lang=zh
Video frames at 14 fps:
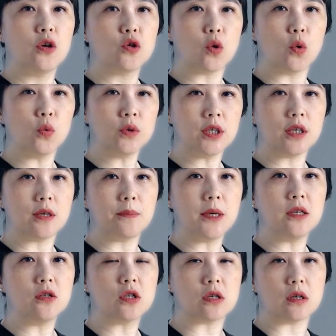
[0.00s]
总体
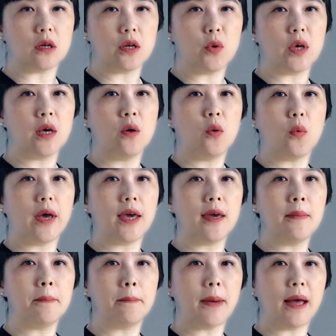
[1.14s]
病死率为
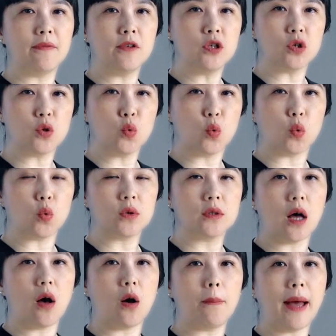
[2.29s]
百分之五
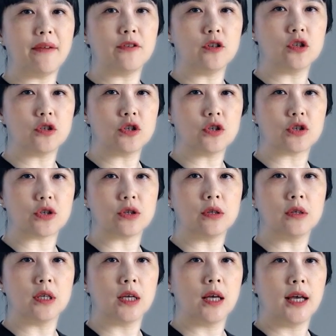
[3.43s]
到百分之十。
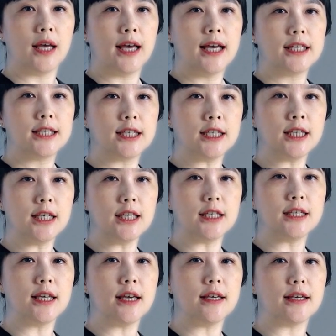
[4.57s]
急性胰
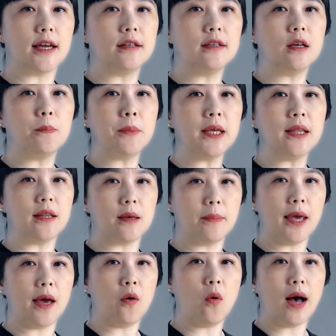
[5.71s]
腺炎的病理
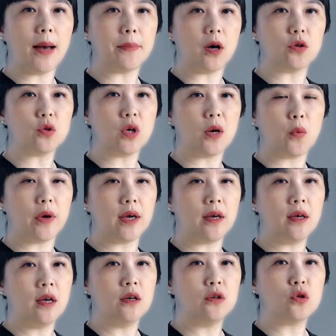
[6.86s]
变化表现为
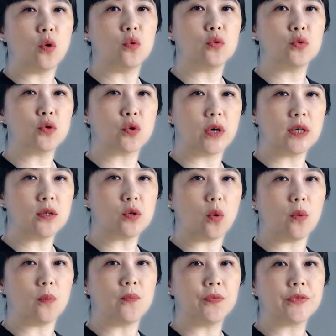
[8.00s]
从水
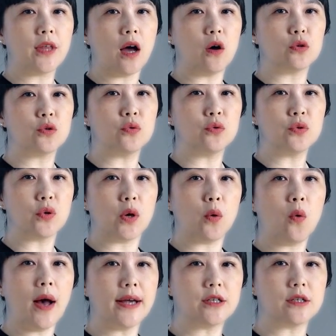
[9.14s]
肿到出血
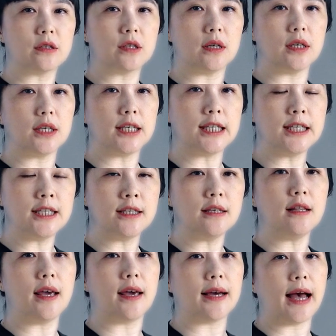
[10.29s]
坏死等一系
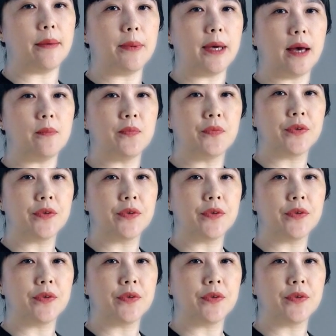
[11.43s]
列改变。